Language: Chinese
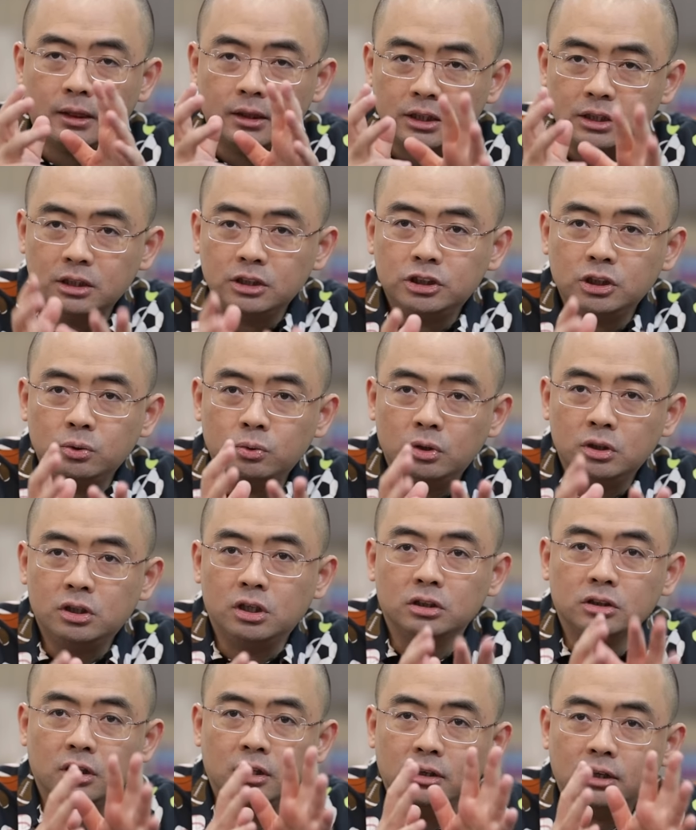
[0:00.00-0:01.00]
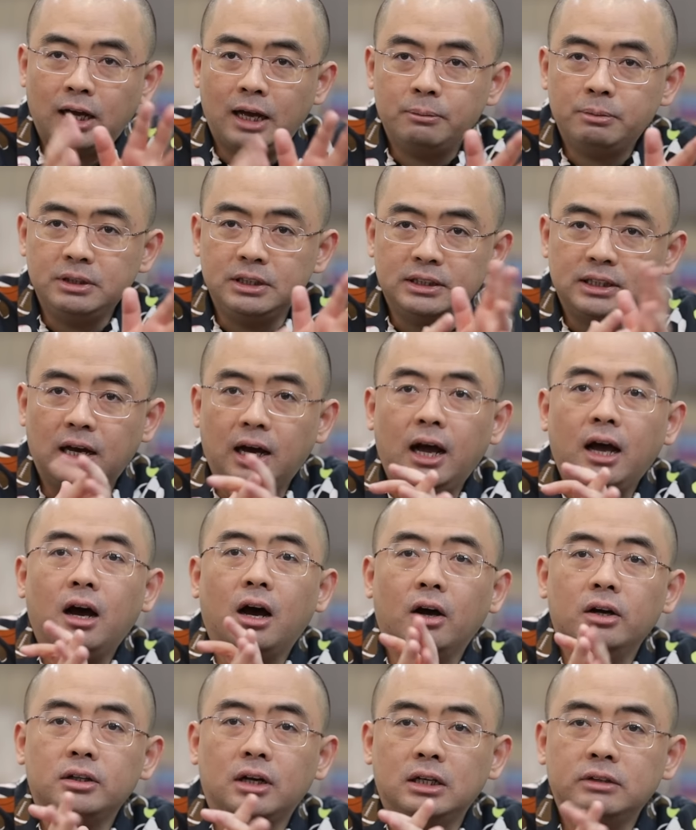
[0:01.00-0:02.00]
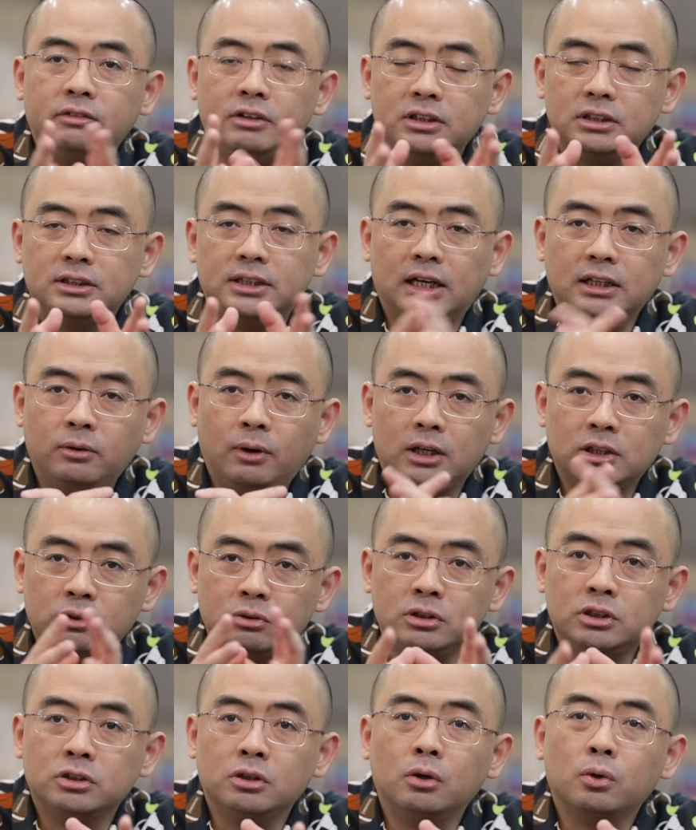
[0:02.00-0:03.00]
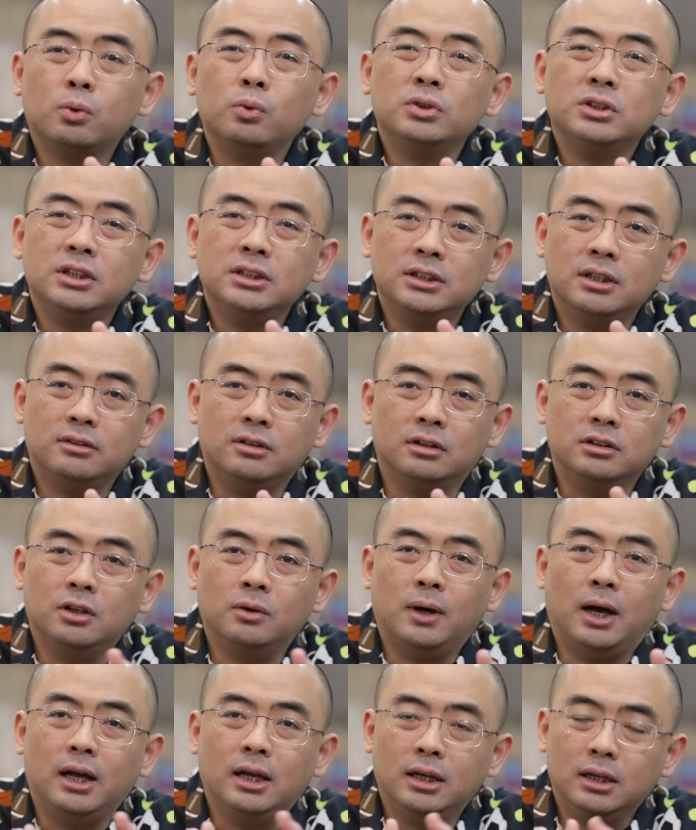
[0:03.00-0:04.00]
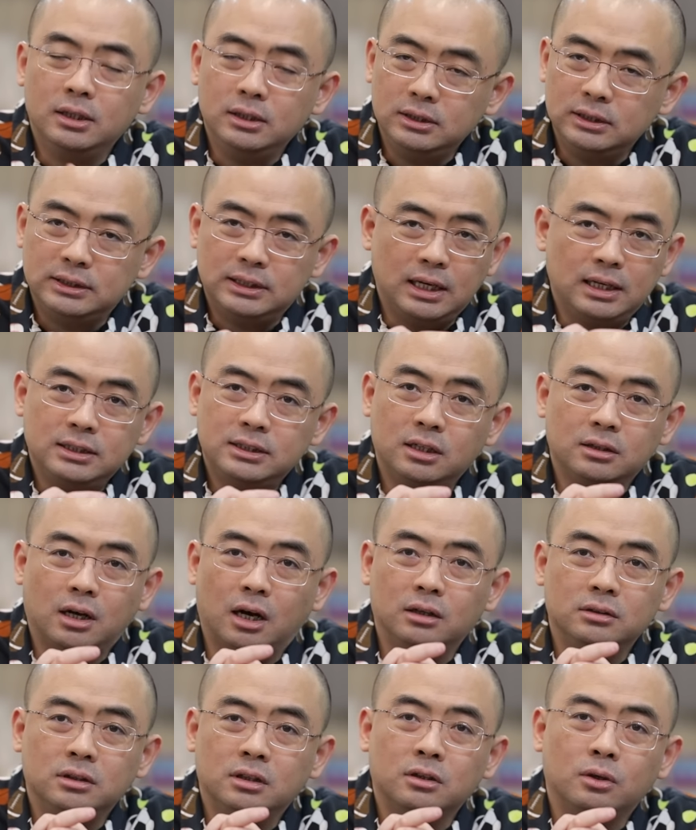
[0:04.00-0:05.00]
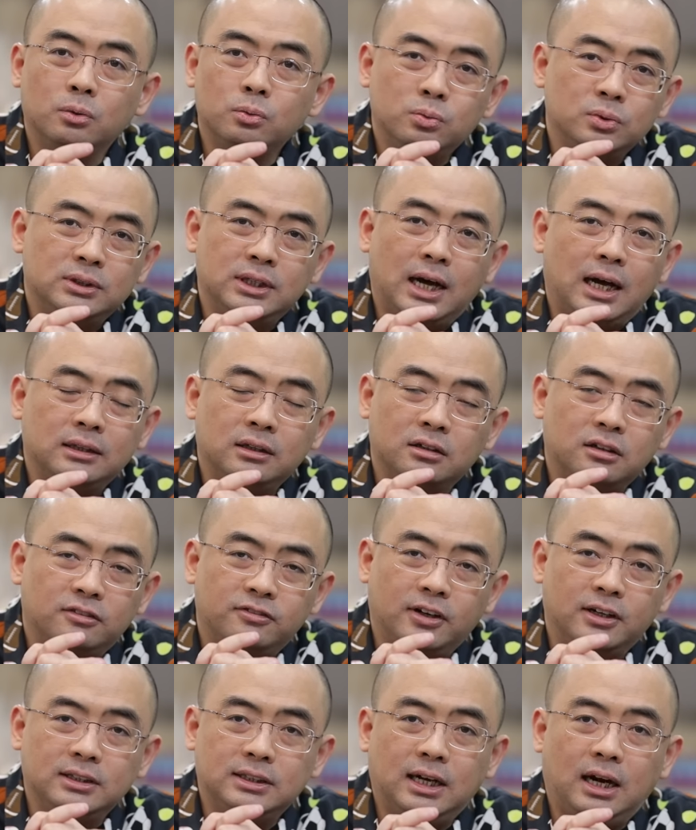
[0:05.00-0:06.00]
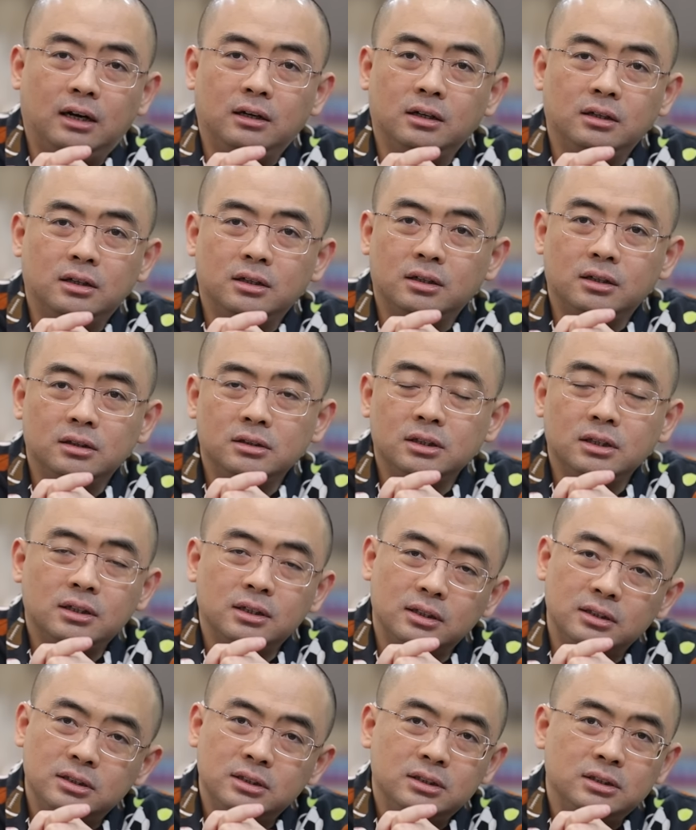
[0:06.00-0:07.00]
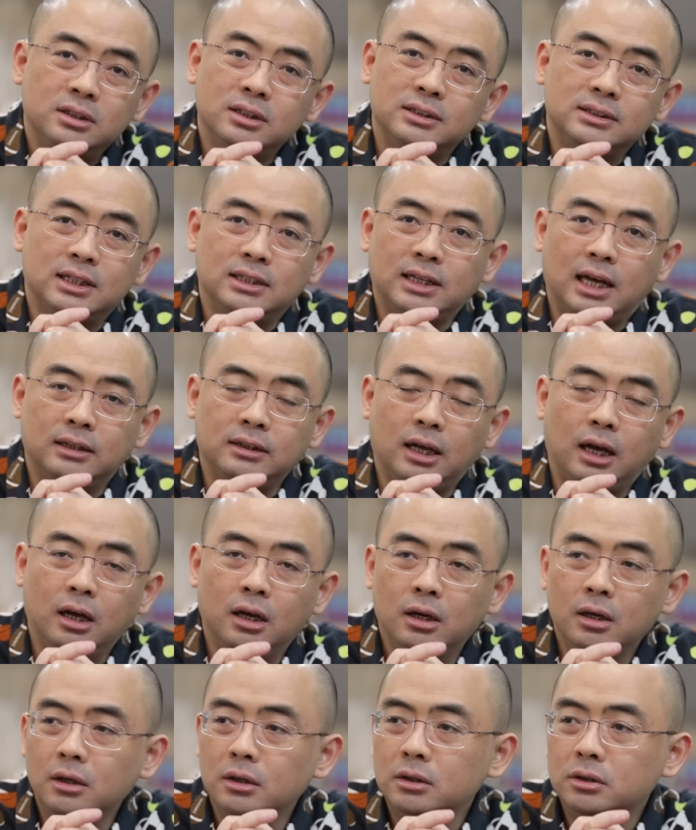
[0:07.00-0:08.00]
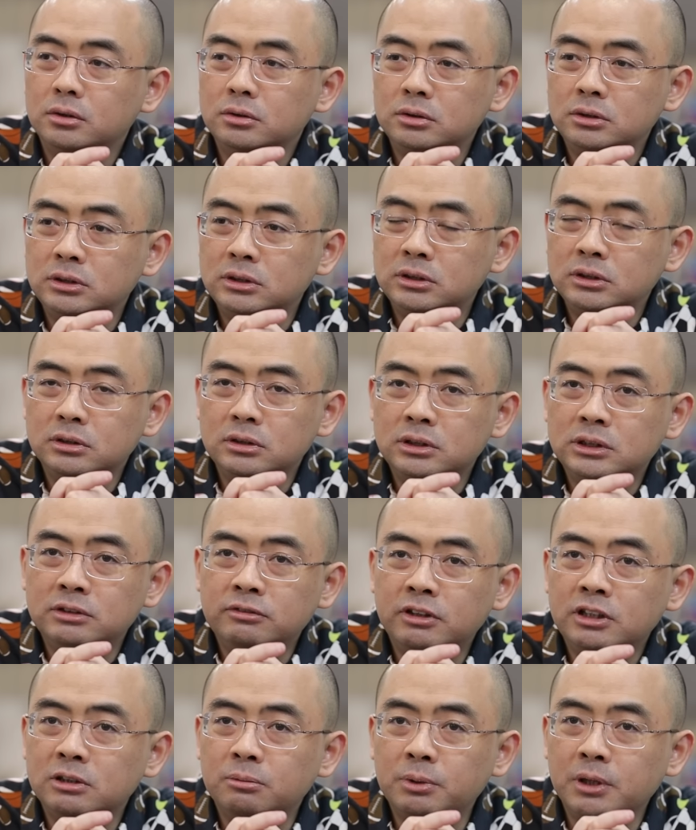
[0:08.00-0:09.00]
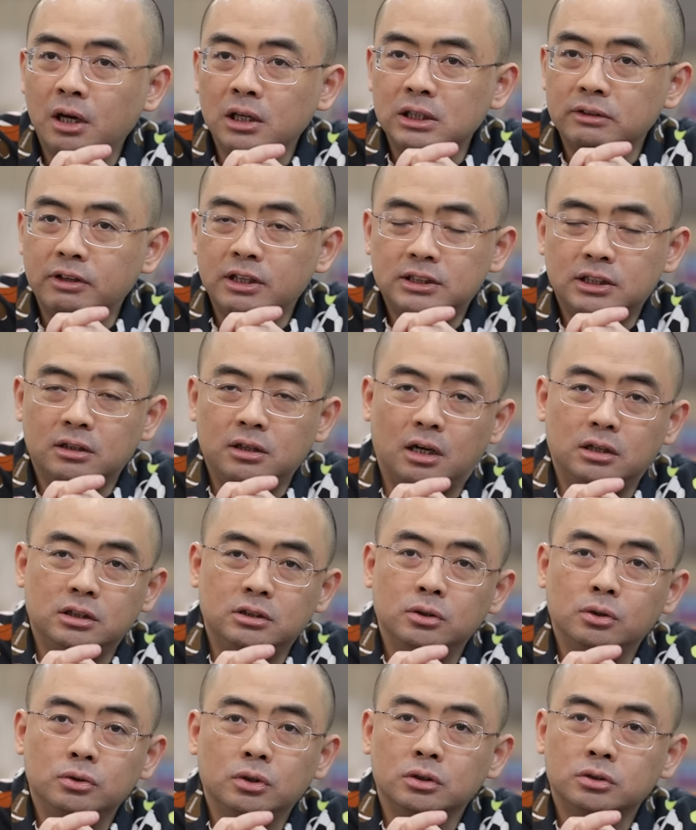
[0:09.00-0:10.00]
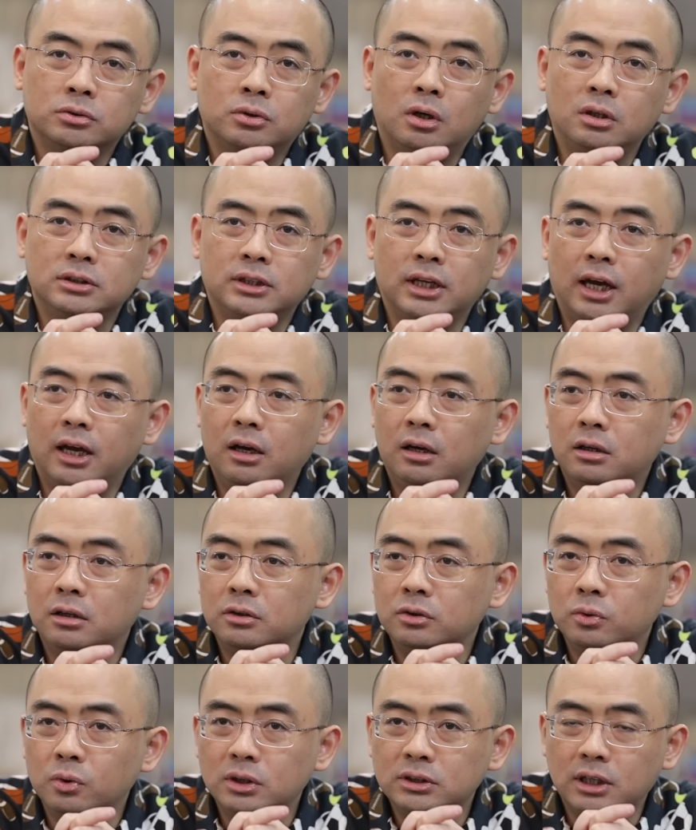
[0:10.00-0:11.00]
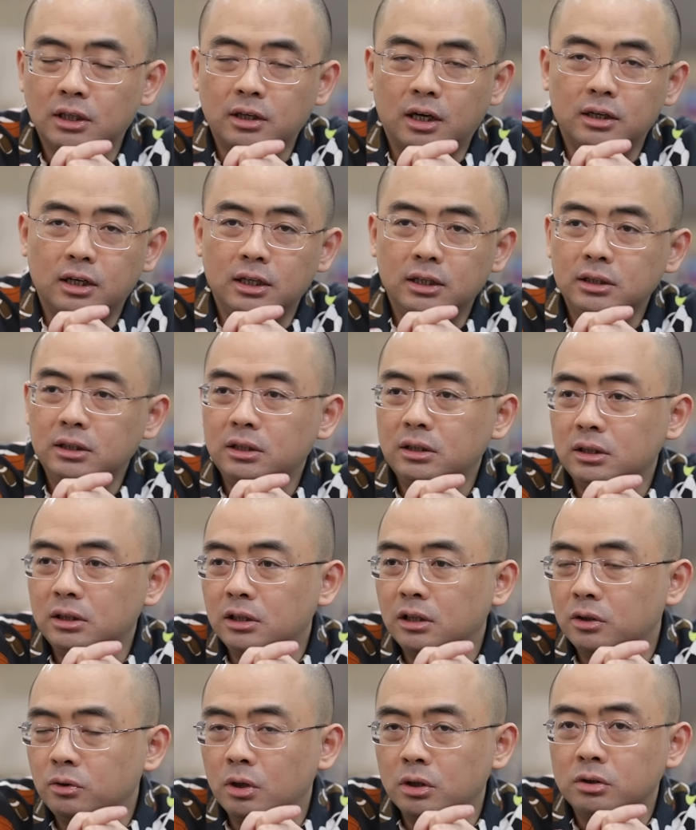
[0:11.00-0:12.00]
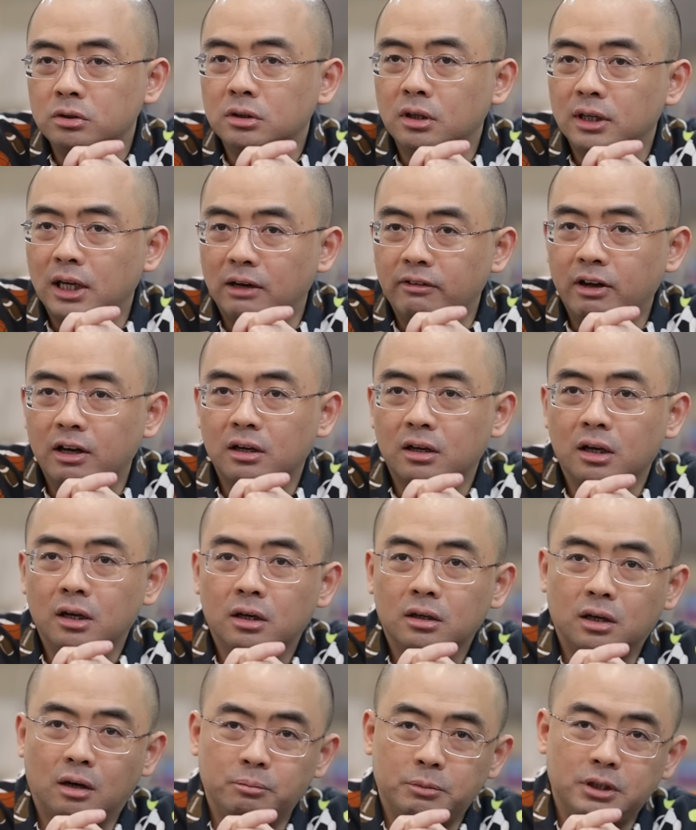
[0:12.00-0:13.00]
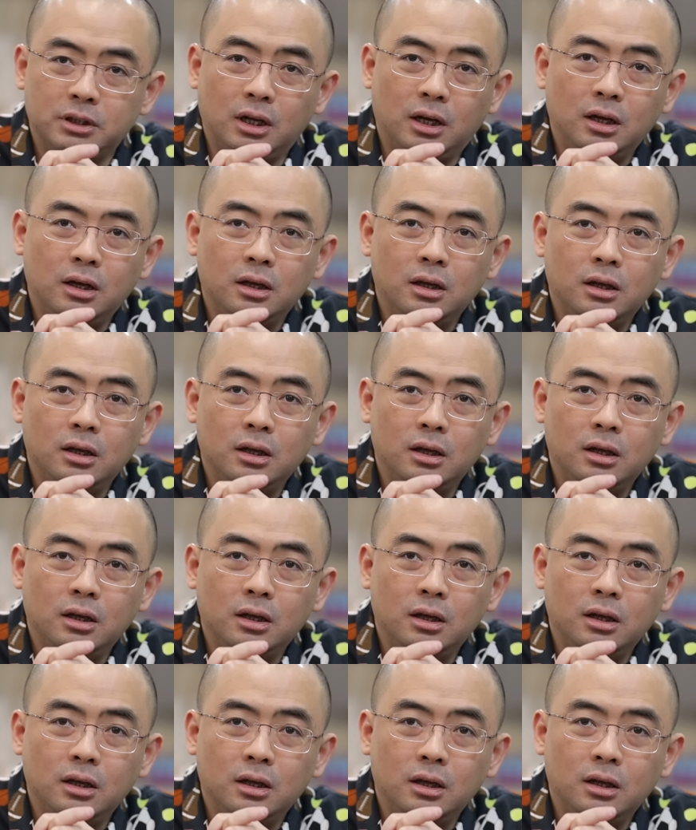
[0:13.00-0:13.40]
你的生活可能还比以前还好一点，因为以前的话，因为你知道工薪阶层的话，以前香港那个物价、那个房价，那那很你你很艰难的。你你因为你不要以为香港人都都多少钱，很多香港人一一个月就挣两万港币的。